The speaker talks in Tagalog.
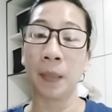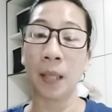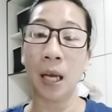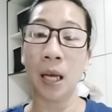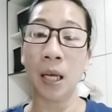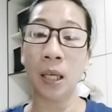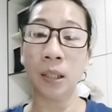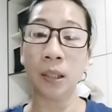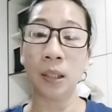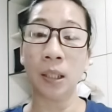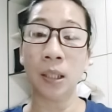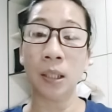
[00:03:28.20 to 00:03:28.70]

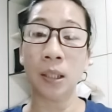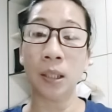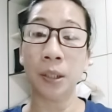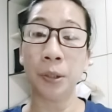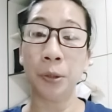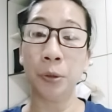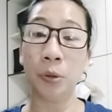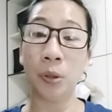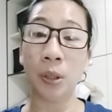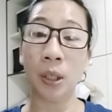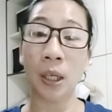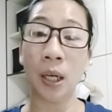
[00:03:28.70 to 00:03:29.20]
At uh,
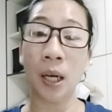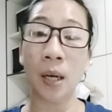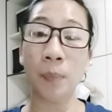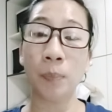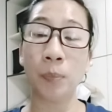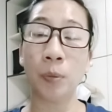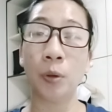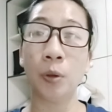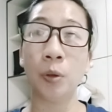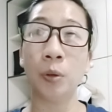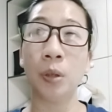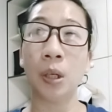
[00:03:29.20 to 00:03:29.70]
yun na nga
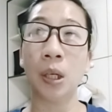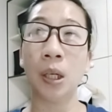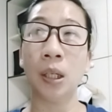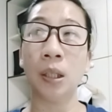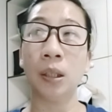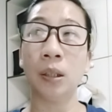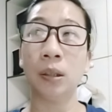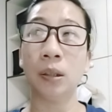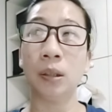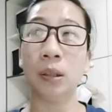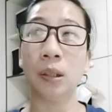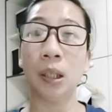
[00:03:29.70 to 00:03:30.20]
po,
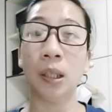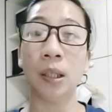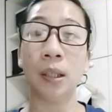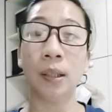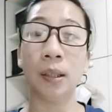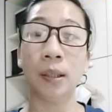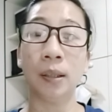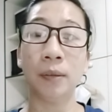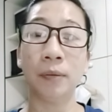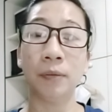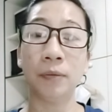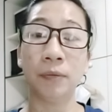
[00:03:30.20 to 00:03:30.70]
ang,
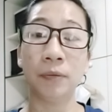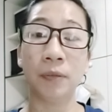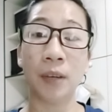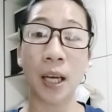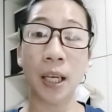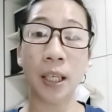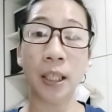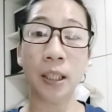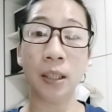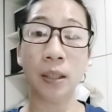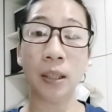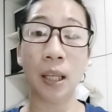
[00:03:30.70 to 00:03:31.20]
ang
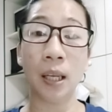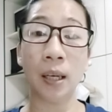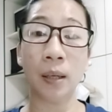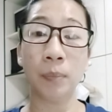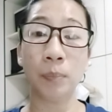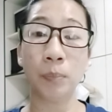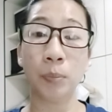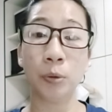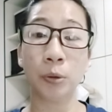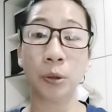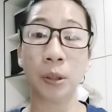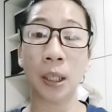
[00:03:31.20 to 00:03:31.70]
valid
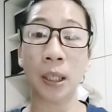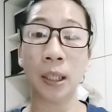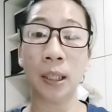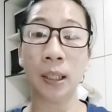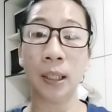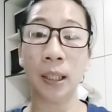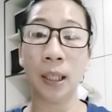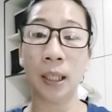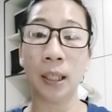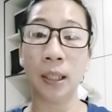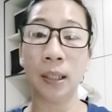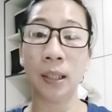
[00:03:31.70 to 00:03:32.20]
lang po
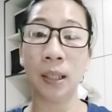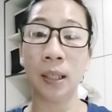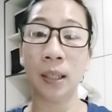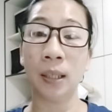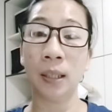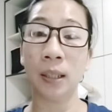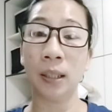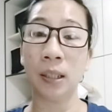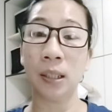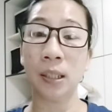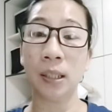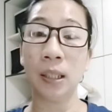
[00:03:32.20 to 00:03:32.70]
talaga
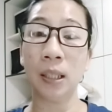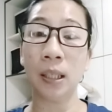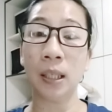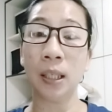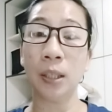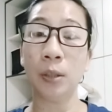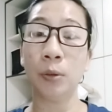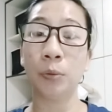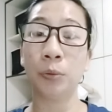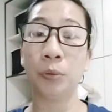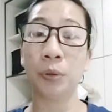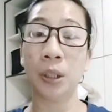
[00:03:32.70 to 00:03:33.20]
na sila
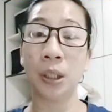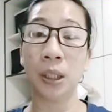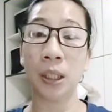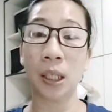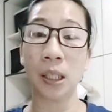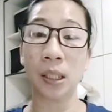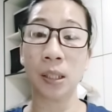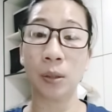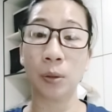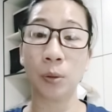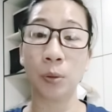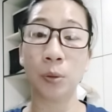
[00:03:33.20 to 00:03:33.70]
yung
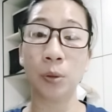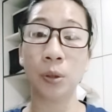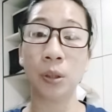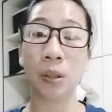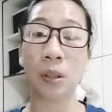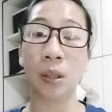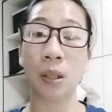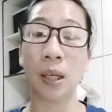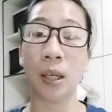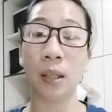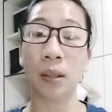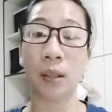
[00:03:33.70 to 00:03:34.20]
gagastos
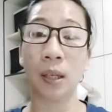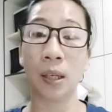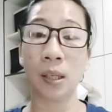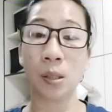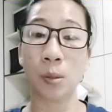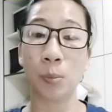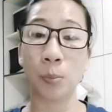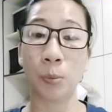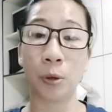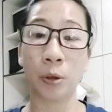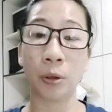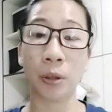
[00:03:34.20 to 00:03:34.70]
sa
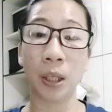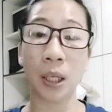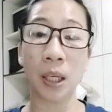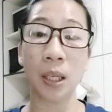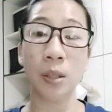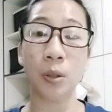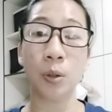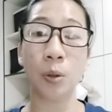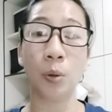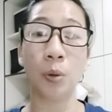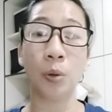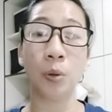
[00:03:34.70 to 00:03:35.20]

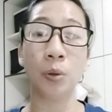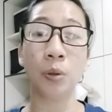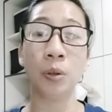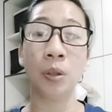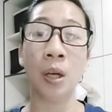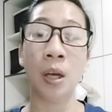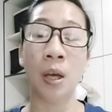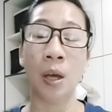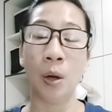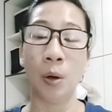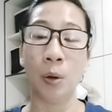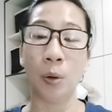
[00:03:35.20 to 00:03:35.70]
transportation,
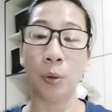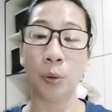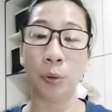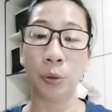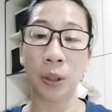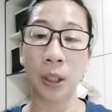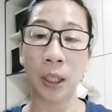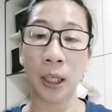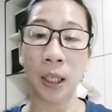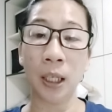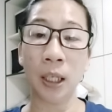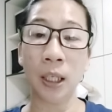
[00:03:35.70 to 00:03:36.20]

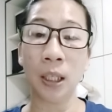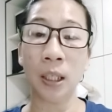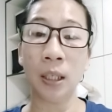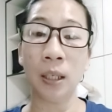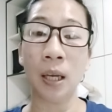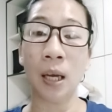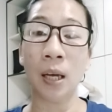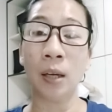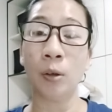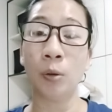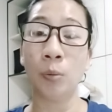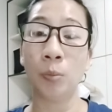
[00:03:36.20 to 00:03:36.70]
hotel,
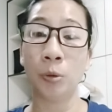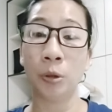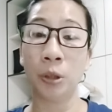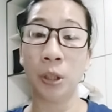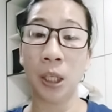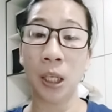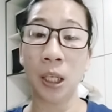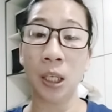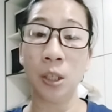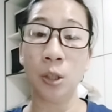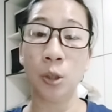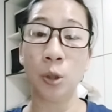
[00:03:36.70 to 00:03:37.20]

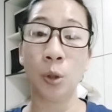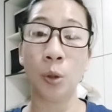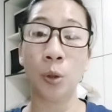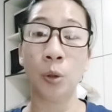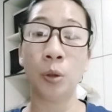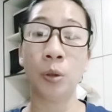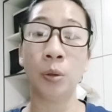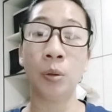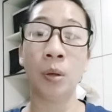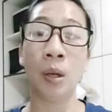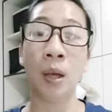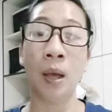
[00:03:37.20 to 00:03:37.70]

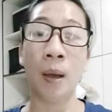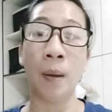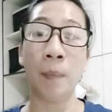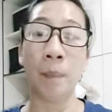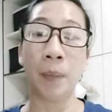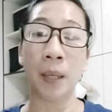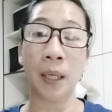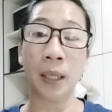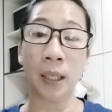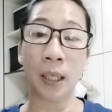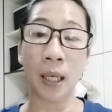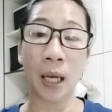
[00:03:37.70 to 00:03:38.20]
accommodation,
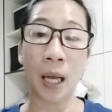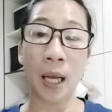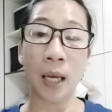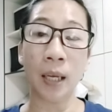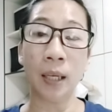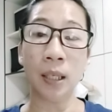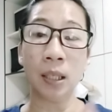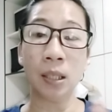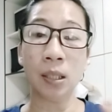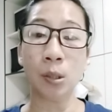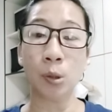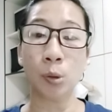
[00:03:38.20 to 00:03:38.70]

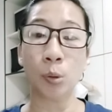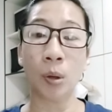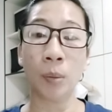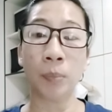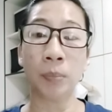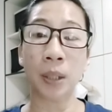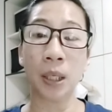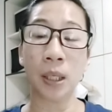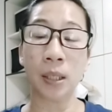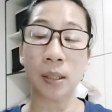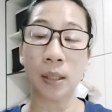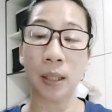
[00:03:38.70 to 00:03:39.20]
pagkain,
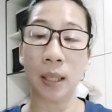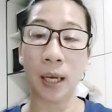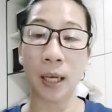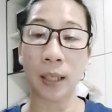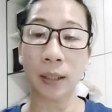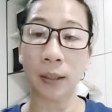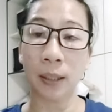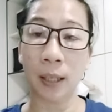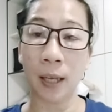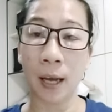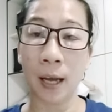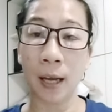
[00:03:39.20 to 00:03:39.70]
swab test,
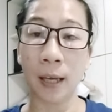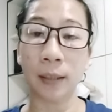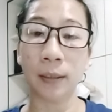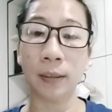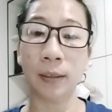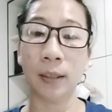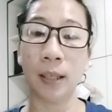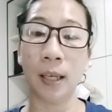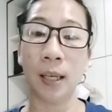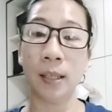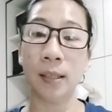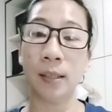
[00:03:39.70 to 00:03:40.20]
lahat-lahat
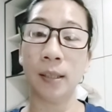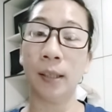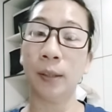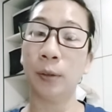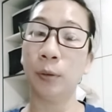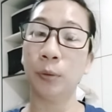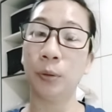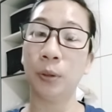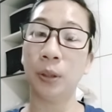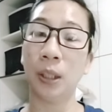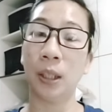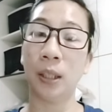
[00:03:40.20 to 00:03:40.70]
ay
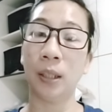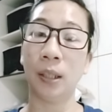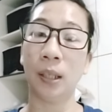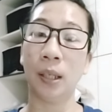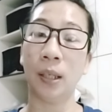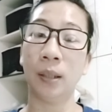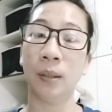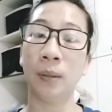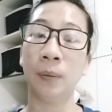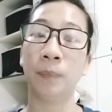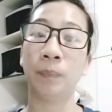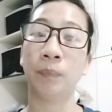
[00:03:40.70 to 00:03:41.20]
sagot yan
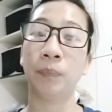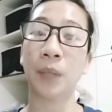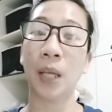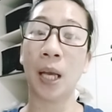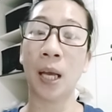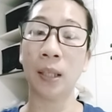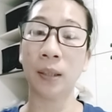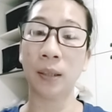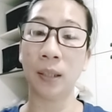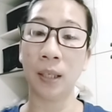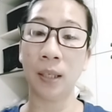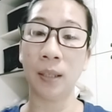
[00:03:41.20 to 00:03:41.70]
ng
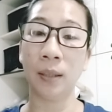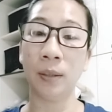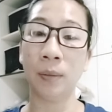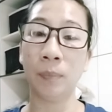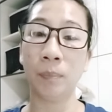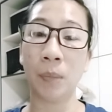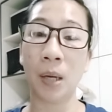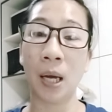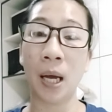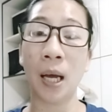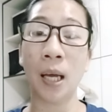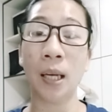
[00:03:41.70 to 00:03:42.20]

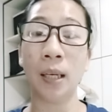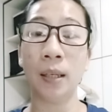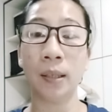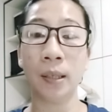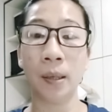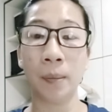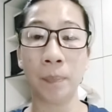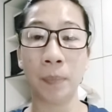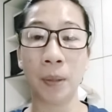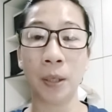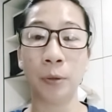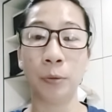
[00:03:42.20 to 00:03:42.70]
ating mahal
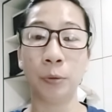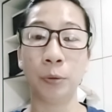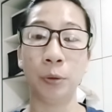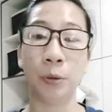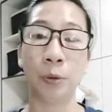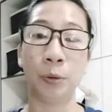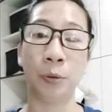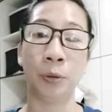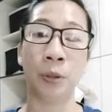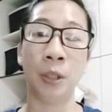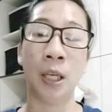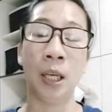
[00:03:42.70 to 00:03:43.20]
na
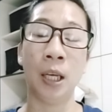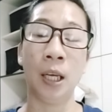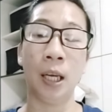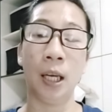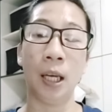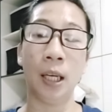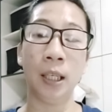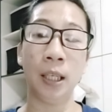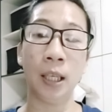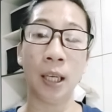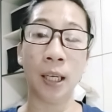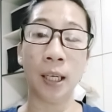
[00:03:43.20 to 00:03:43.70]
Pangulo.
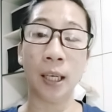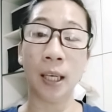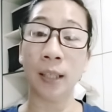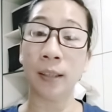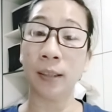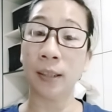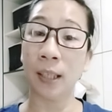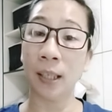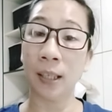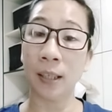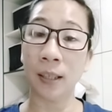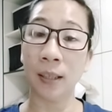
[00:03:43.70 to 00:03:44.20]
Ayan,
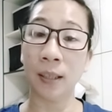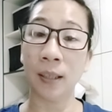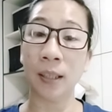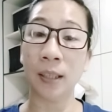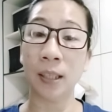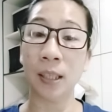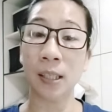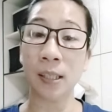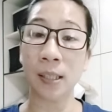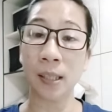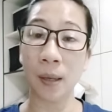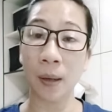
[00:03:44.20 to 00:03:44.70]
at uh,
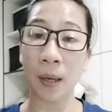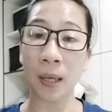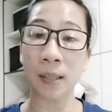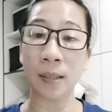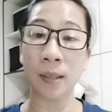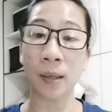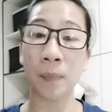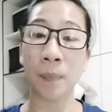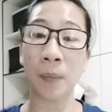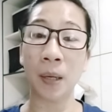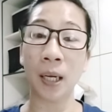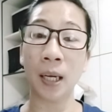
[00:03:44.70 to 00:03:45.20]
isa
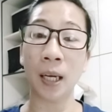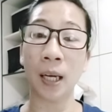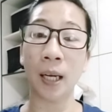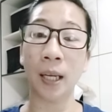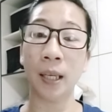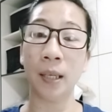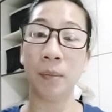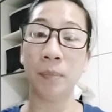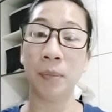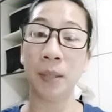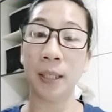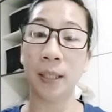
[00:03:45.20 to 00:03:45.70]
sa mga
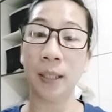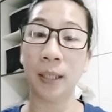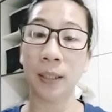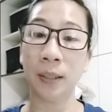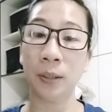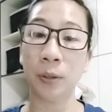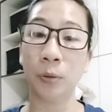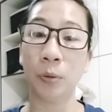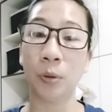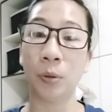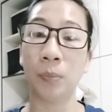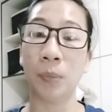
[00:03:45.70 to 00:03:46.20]

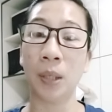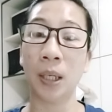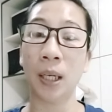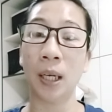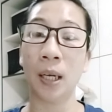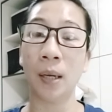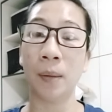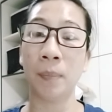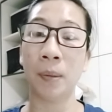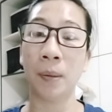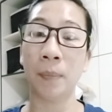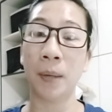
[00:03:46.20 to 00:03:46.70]
kaibigan ko,
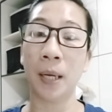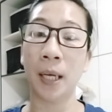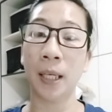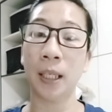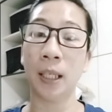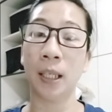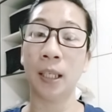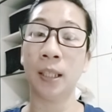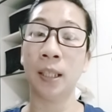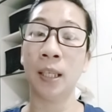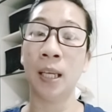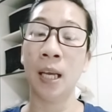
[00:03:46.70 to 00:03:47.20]
mga
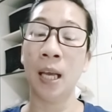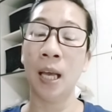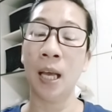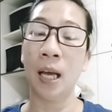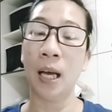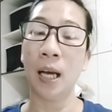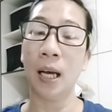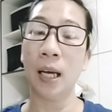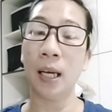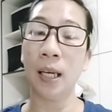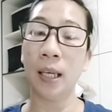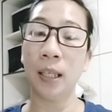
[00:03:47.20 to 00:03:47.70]
kababayan,
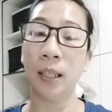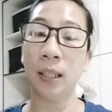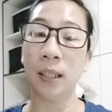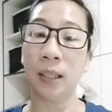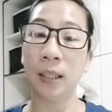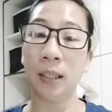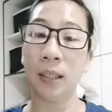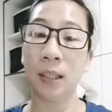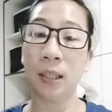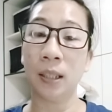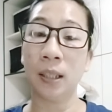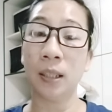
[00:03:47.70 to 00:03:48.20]

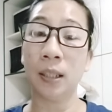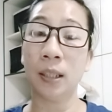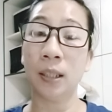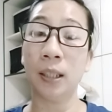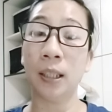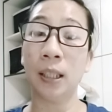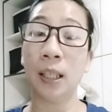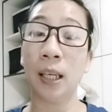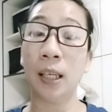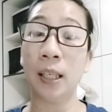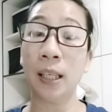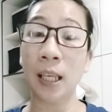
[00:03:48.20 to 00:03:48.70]
ay uh,
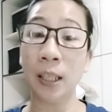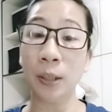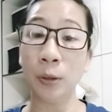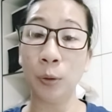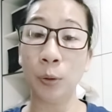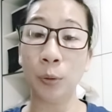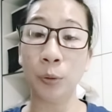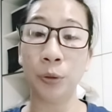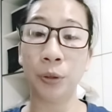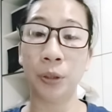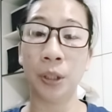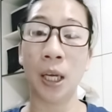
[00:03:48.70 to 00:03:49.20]

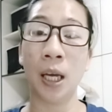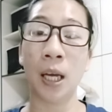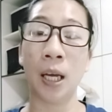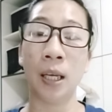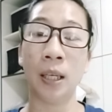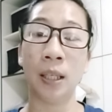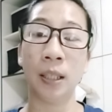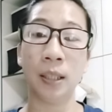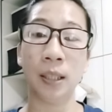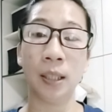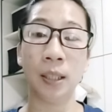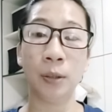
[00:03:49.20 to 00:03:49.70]
nandun
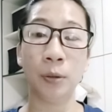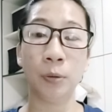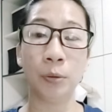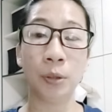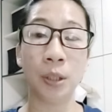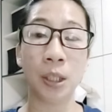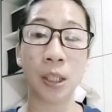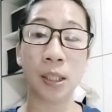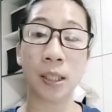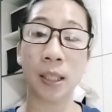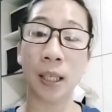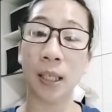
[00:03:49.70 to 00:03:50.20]
na,
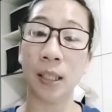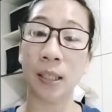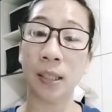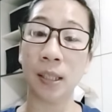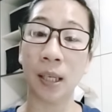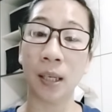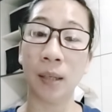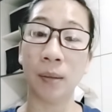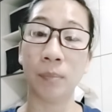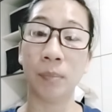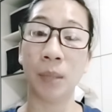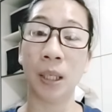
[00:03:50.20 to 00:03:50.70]
nandun na sa
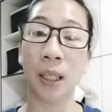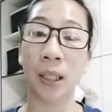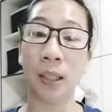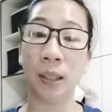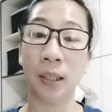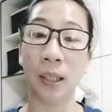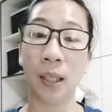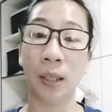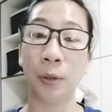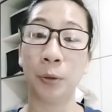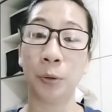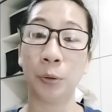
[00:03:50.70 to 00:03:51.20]
isang
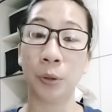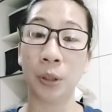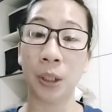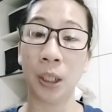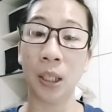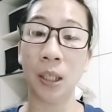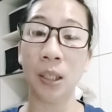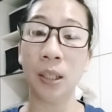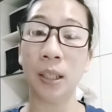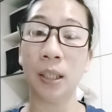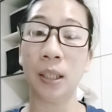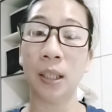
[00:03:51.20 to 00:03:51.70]
magandang hotel.